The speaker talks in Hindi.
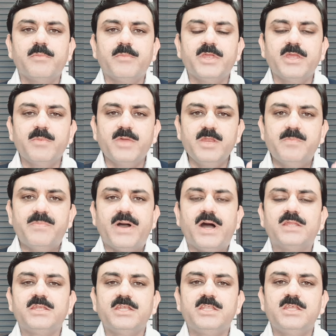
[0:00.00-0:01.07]
ये मेरी
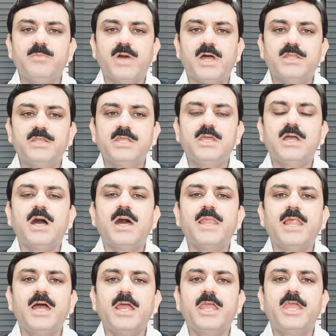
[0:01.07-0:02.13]
बात नहीं थी मानती
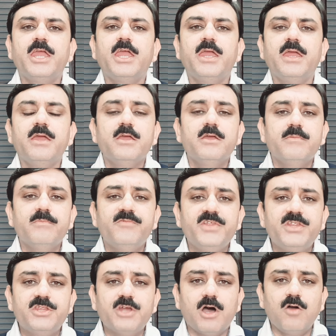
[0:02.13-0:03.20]
हालांकि
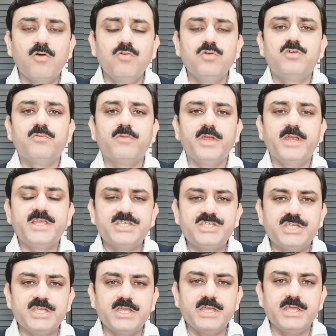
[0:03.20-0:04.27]
विदाउट
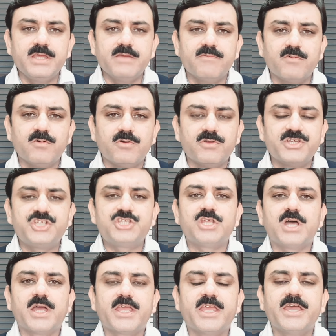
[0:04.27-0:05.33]
किसी वो
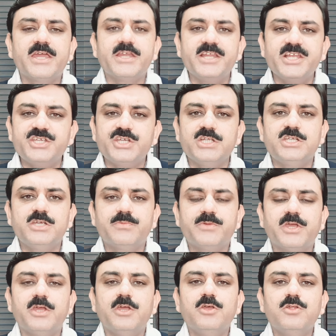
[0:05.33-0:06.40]
रिश्ता के रिलेशनशिप
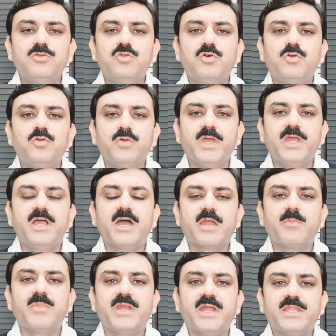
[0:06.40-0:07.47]
के दोनों एक
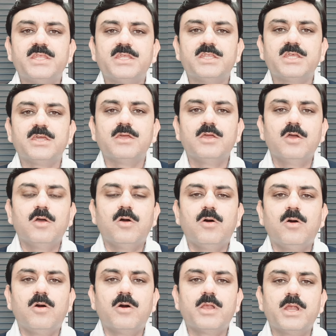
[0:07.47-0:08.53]
घर में रहते थे
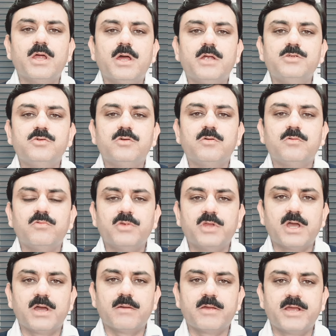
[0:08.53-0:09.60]
और जो
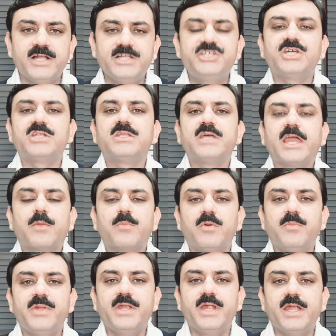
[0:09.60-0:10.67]
उनका कल्चर था एक
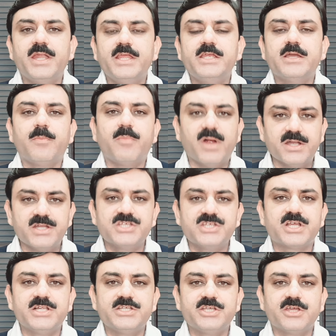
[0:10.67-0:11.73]
मम्मी डैडी या पार्टीज़
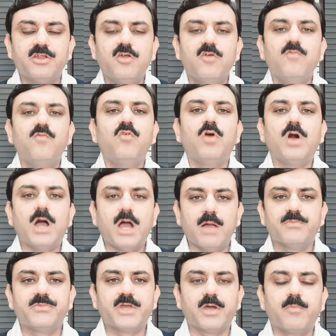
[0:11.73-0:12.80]
कल्चर वो
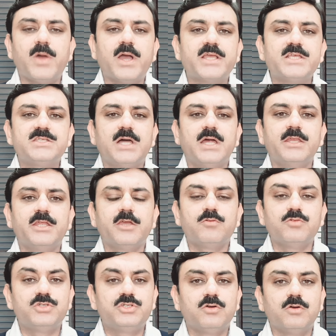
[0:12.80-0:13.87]
आम था पाकिस्तान के
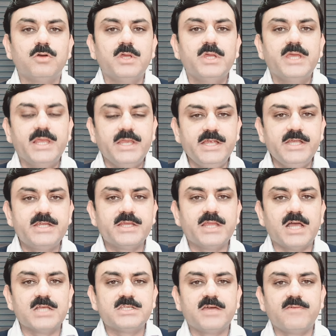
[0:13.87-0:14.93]
कुछ जो एलिट
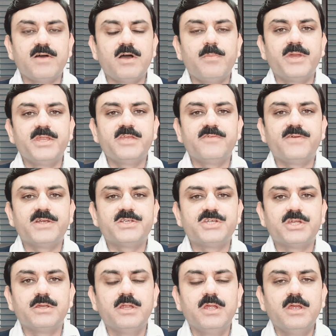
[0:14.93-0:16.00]
क्लास है वहाँ पर ये
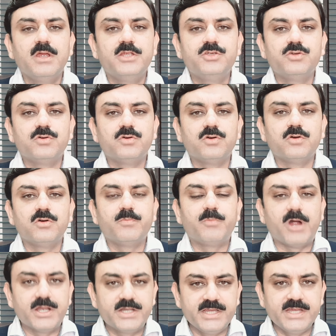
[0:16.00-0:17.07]
फंक्शन जो
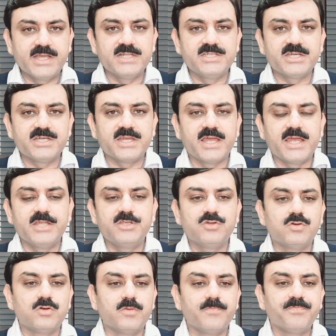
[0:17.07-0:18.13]
पार्टी कल्चर है
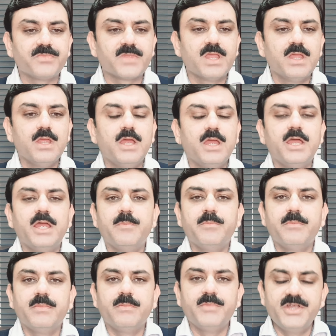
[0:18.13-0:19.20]
जो
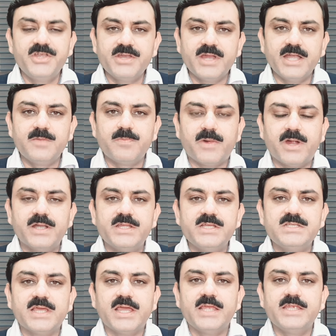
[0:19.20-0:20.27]
मिडनाइट um,
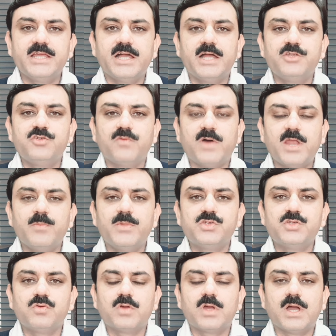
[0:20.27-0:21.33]
पार्टीज़ हैं या जवान
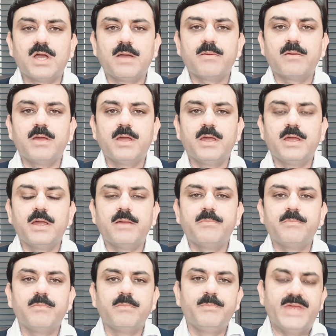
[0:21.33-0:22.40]
बच्चों का
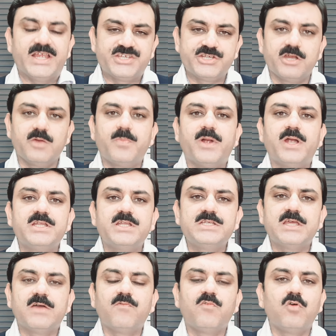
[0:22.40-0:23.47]
बैचलर uh,
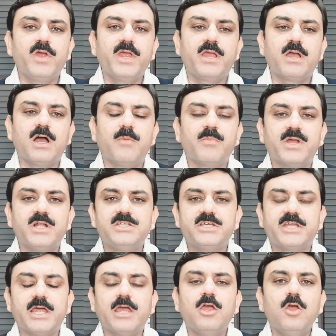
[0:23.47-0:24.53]
पार्टीज़ हैं वो एक आम
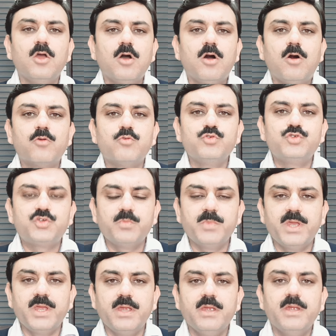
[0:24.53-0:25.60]
कल्चर है और
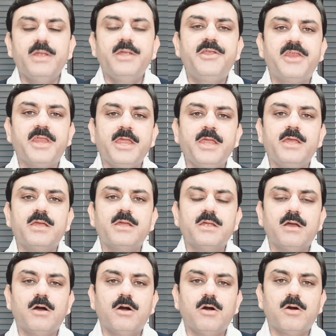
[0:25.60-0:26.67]
उसमें ड्रिंक
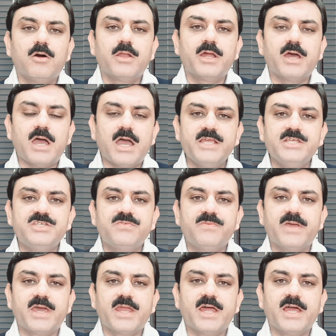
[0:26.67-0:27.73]
और आइस
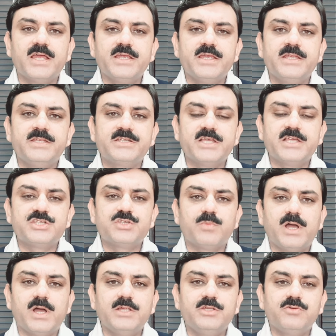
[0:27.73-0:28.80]
वगैरह इसका
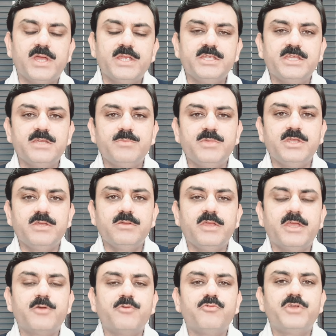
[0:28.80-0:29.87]
इस्तेमाल जो है ये भी
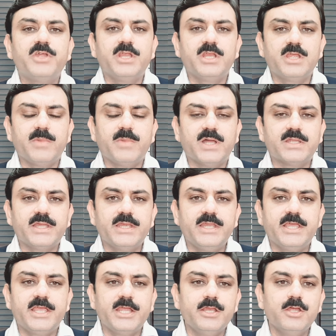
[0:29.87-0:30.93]
एक रूटीन की बात है
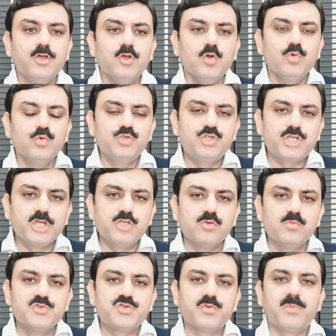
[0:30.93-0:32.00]
लेकिन उसके जो
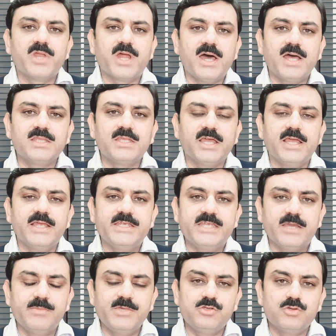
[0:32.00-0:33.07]
मजमरात हैं
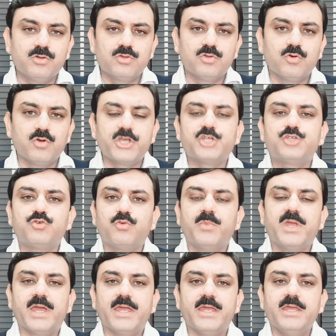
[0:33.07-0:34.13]
ये अभी जो दो केसों
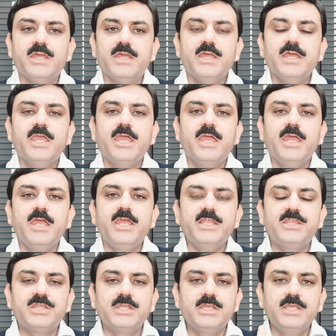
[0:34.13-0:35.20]
में आए कि
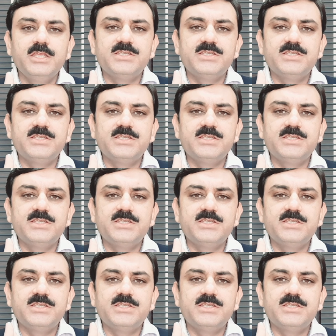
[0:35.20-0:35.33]
इतनी